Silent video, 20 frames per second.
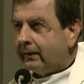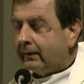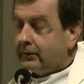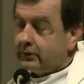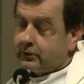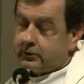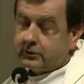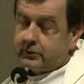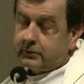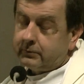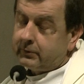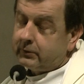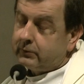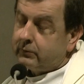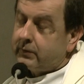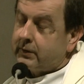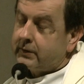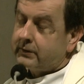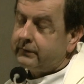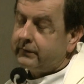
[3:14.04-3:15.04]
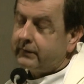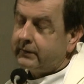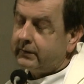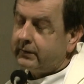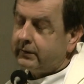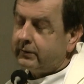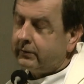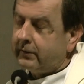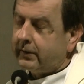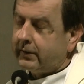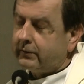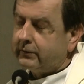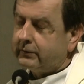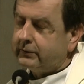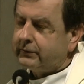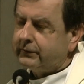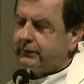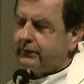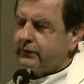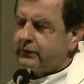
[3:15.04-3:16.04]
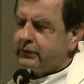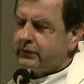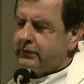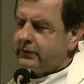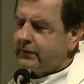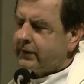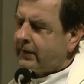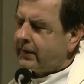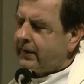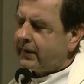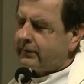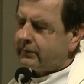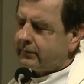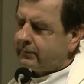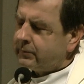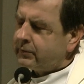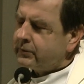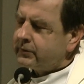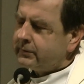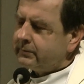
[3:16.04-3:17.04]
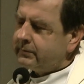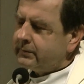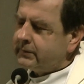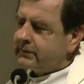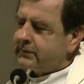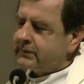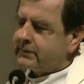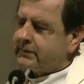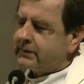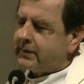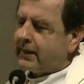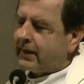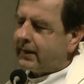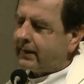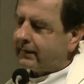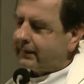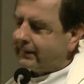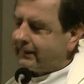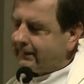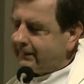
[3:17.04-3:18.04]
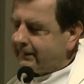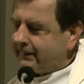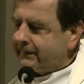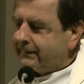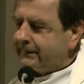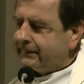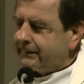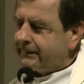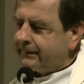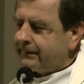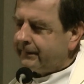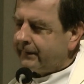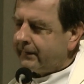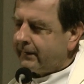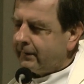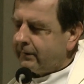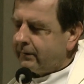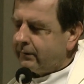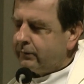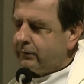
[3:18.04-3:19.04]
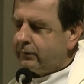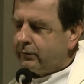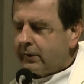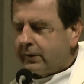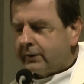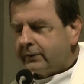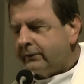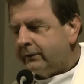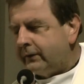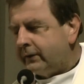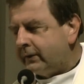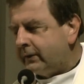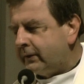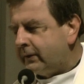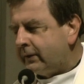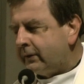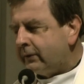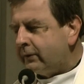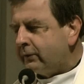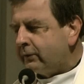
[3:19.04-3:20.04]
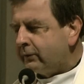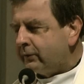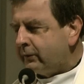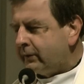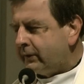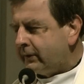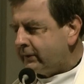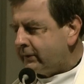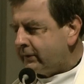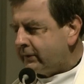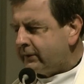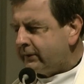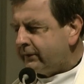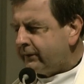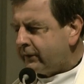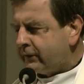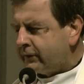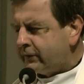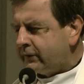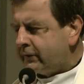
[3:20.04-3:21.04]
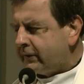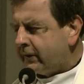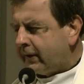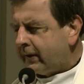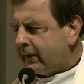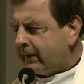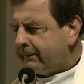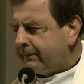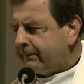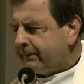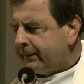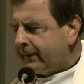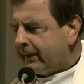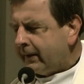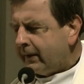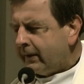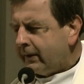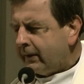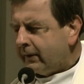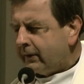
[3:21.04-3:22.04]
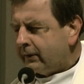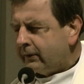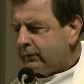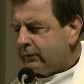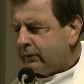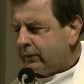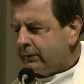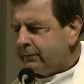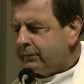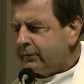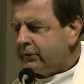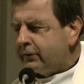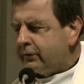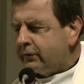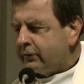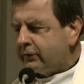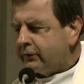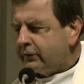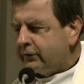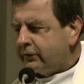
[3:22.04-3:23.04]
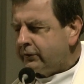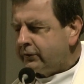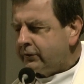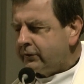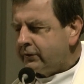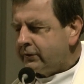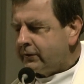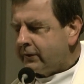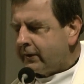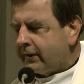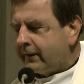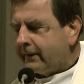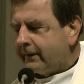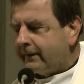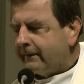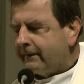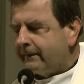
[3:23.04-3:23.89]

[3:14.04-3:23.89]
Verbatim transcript: I czcimy Ducha Świętego jako Stworzyciela. To może być znak Ducha Świętego, który jest Stworzycielem, który przynosi życie,